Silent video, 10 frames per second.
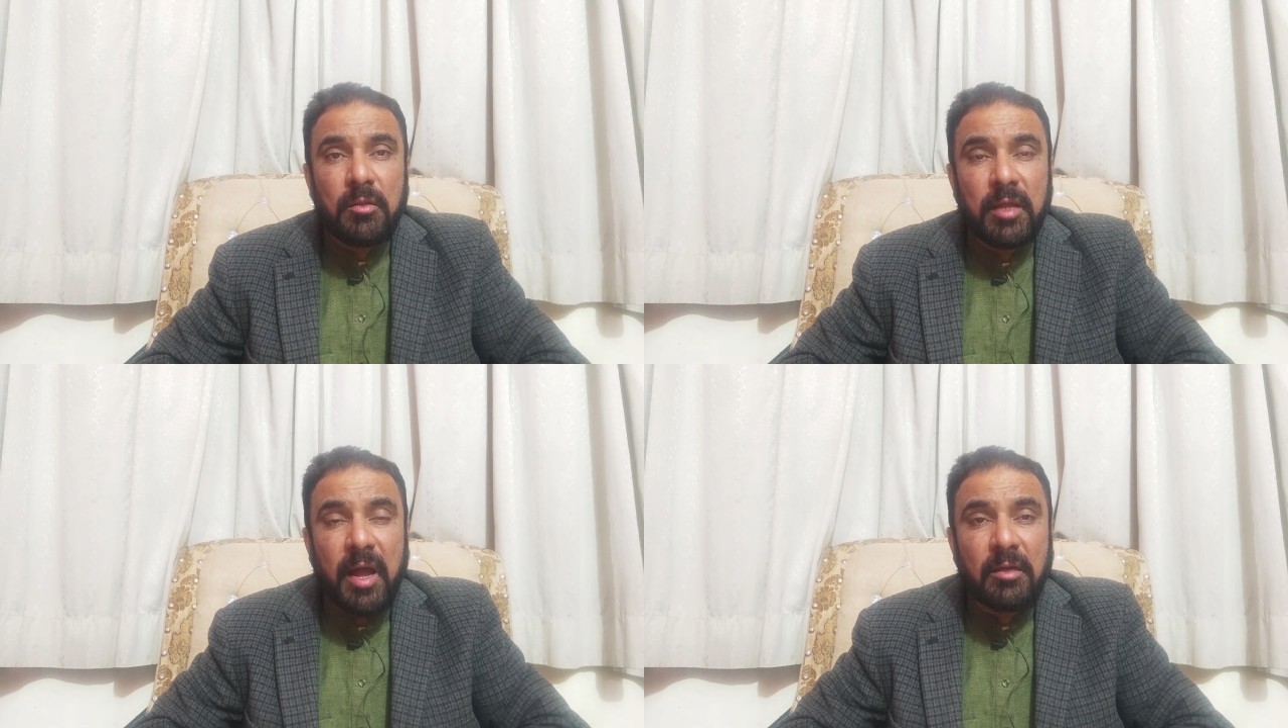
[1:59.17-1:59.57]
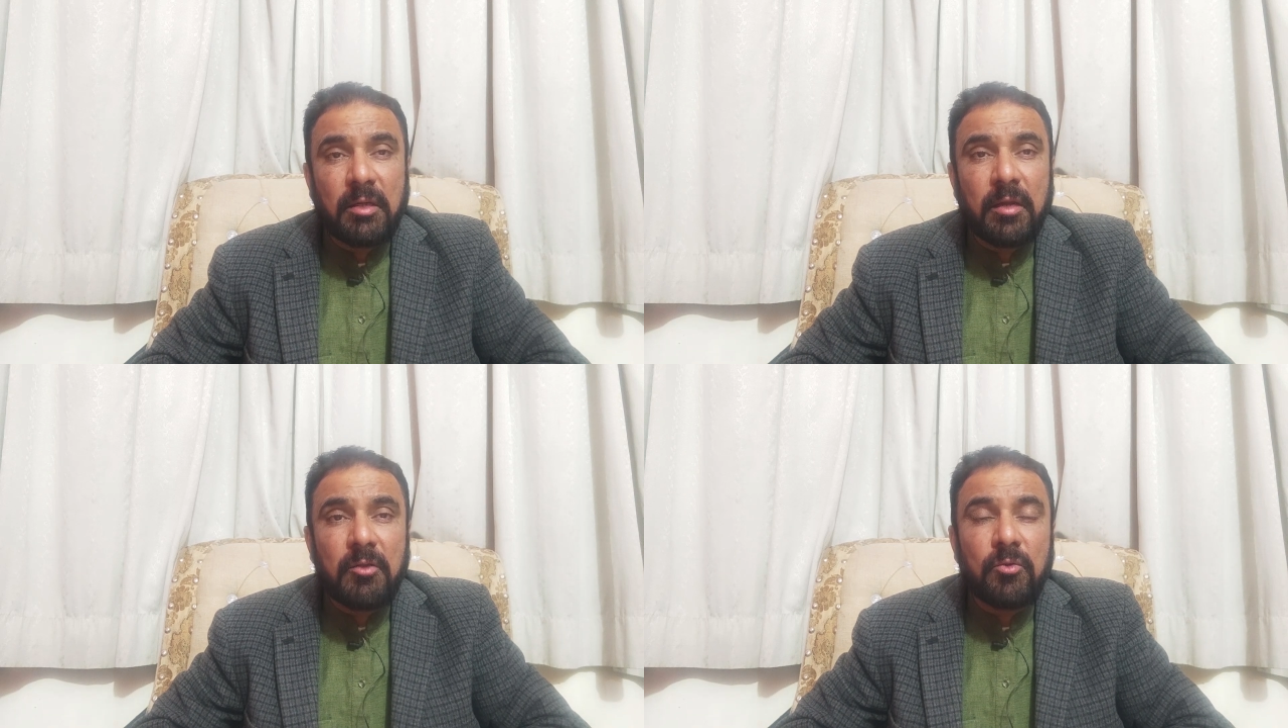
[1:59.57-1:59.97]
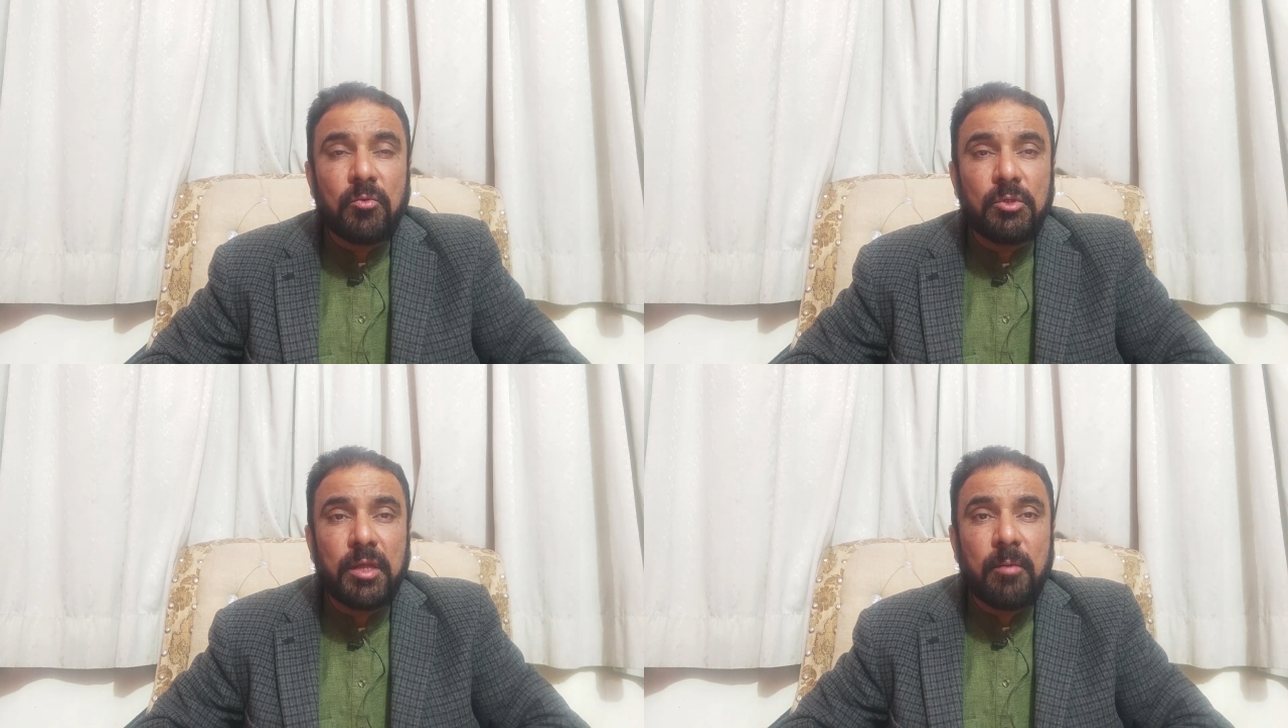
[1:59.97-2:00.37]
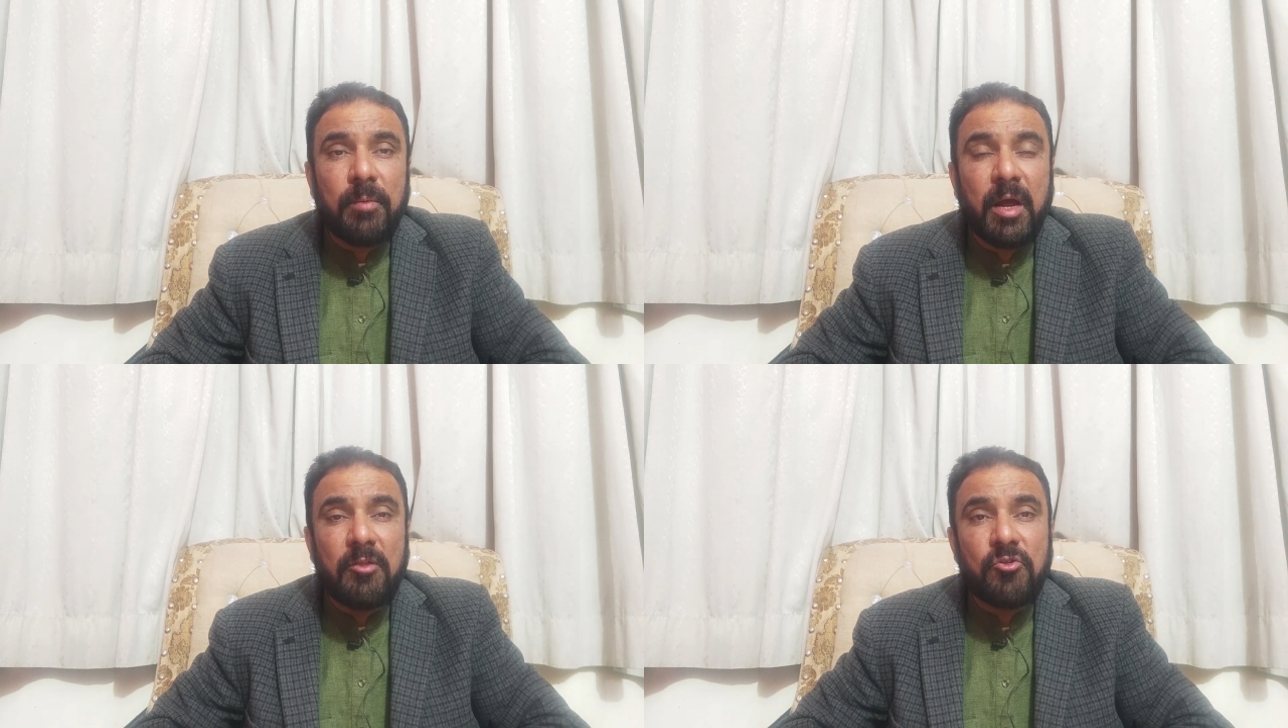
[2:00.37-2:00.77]
तैयार करें तो उसके
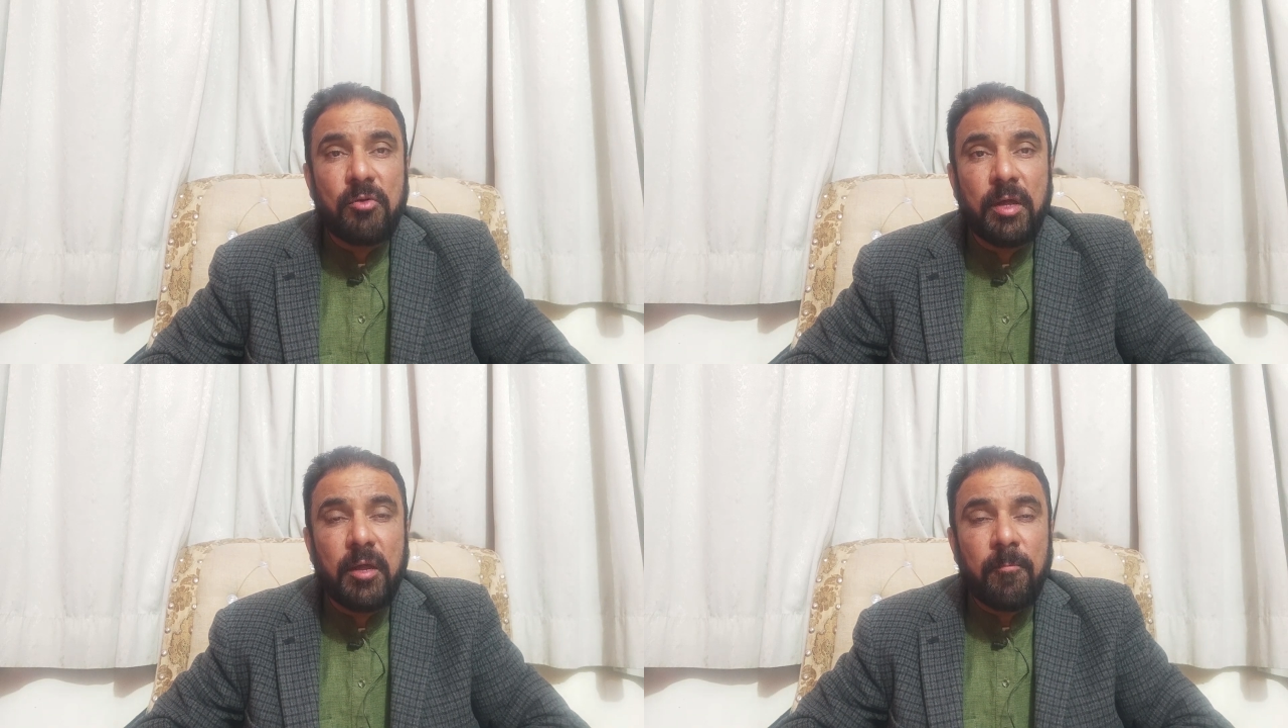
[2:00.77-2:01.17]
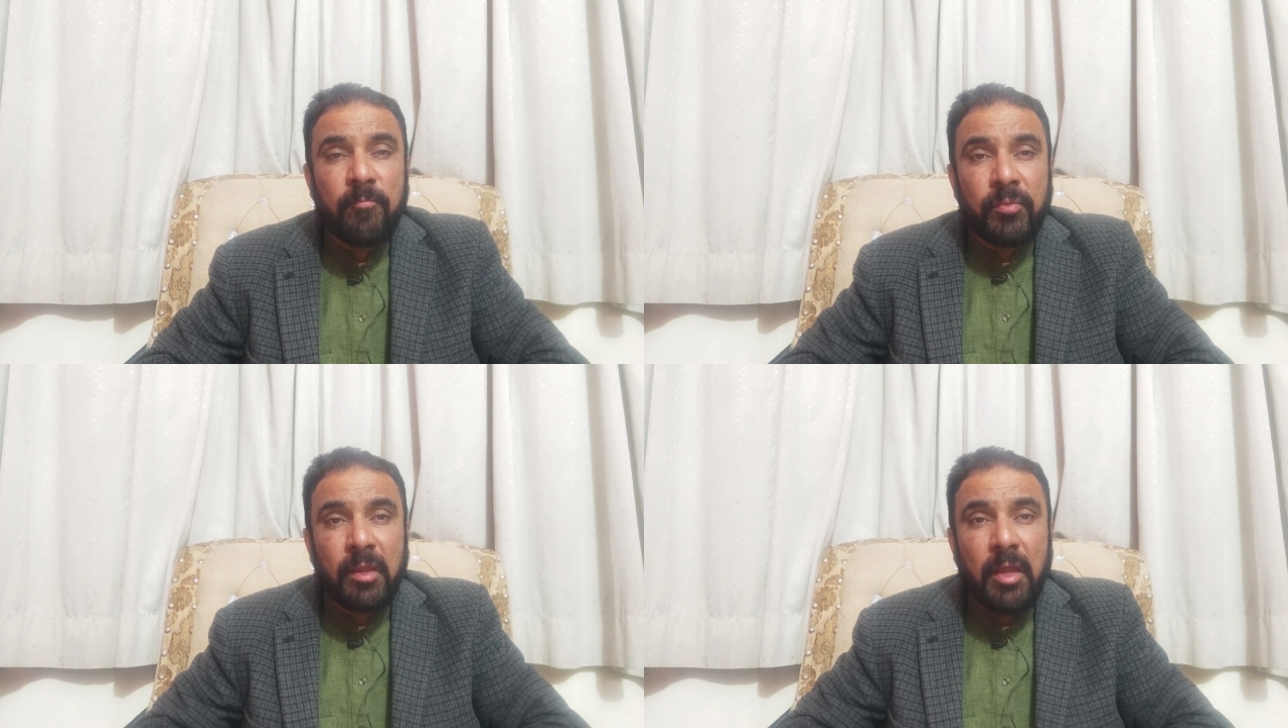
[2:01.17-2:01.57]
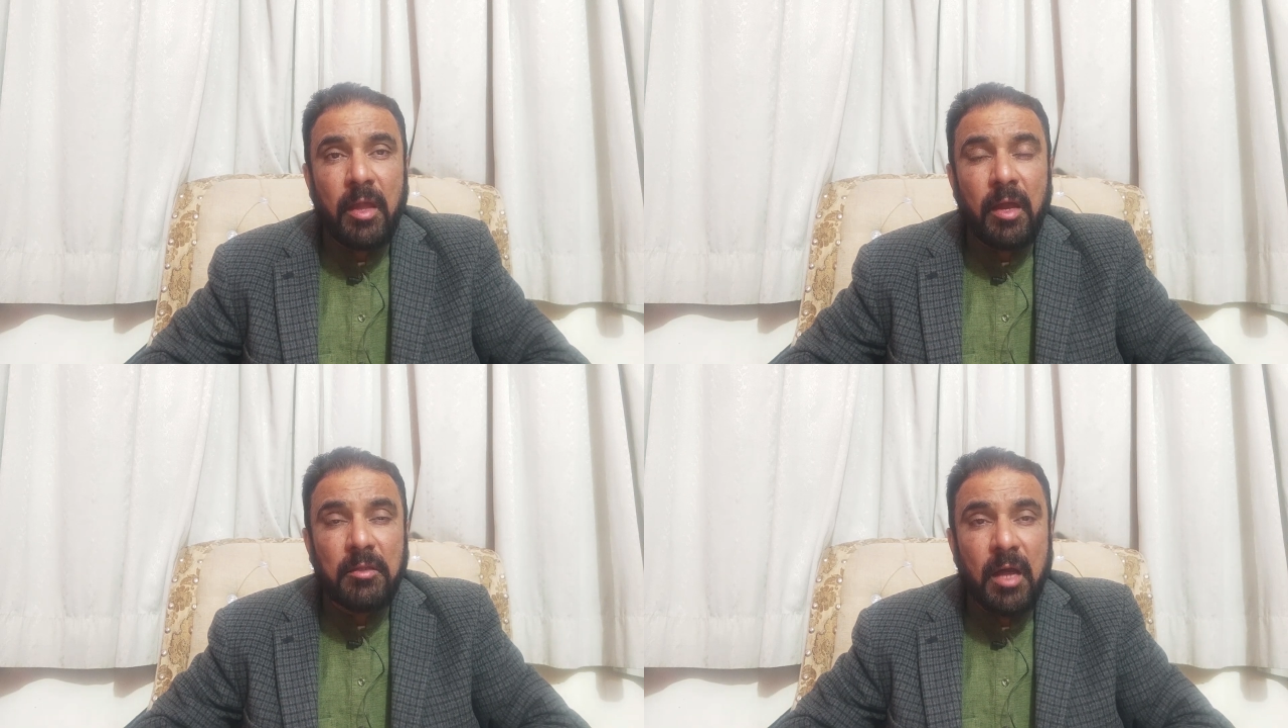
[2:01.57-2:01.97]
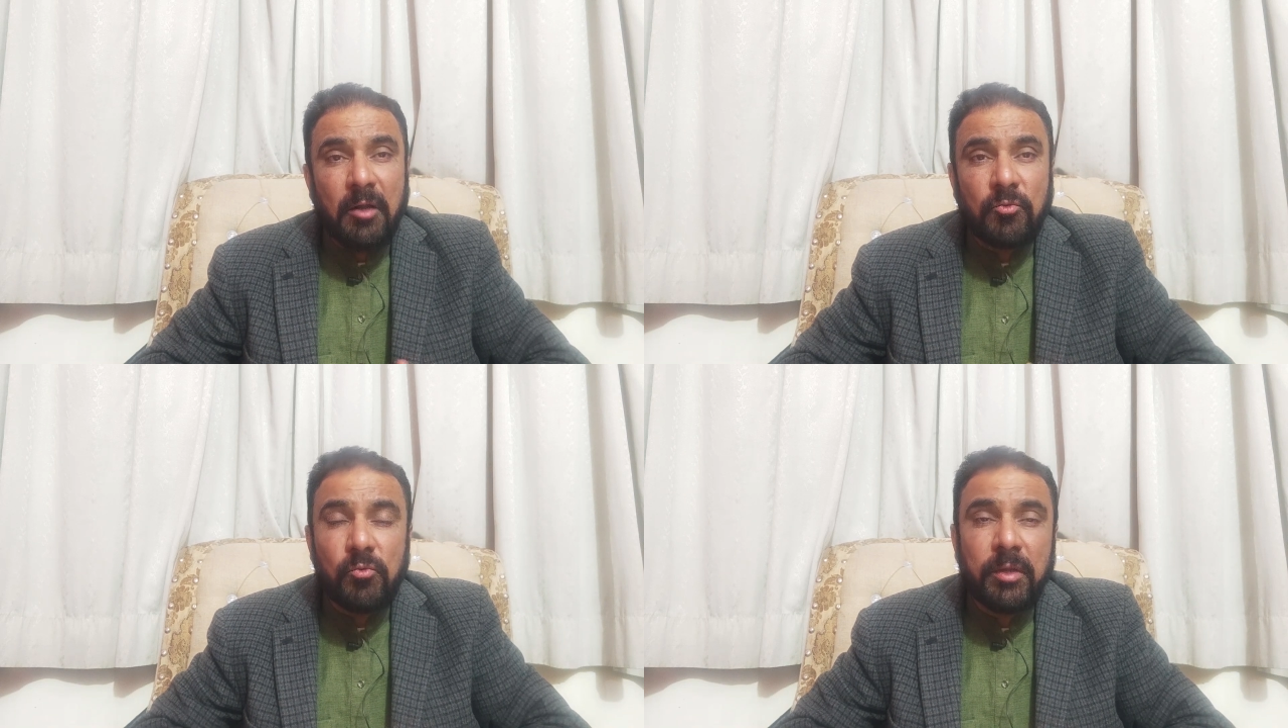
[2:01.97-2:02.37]
बाद जो है
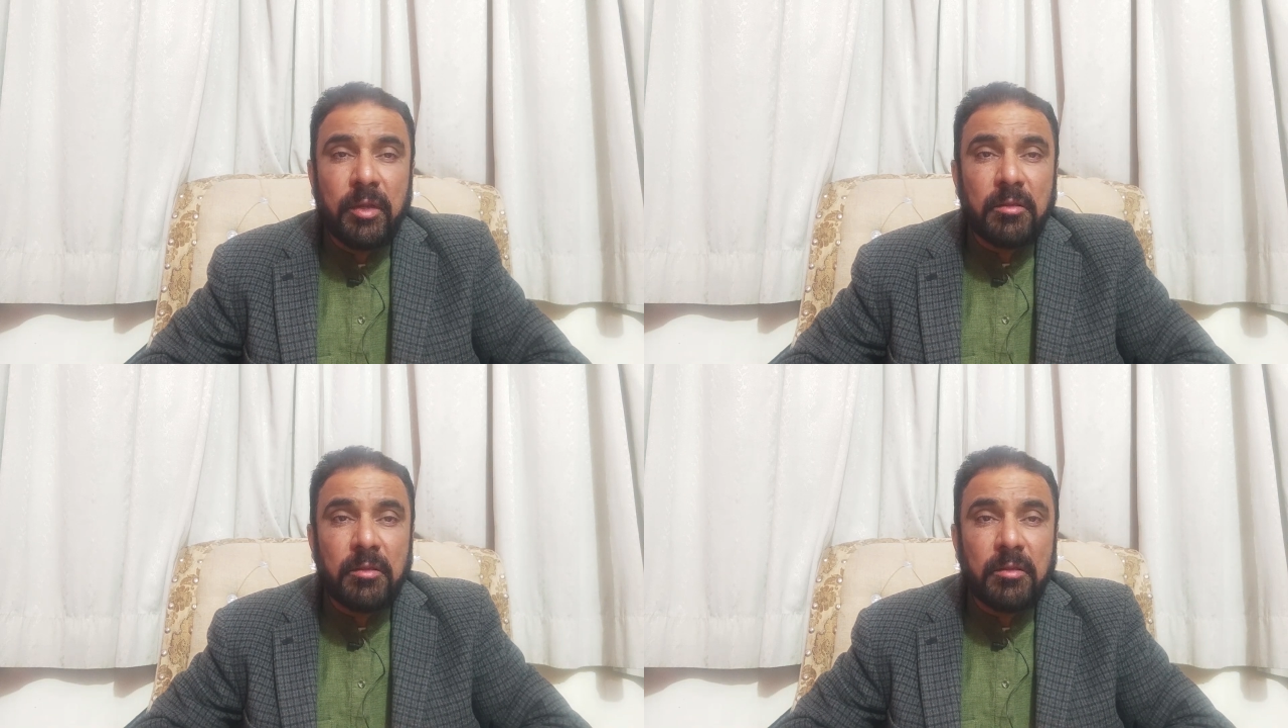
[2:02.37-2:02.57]
अदालतों के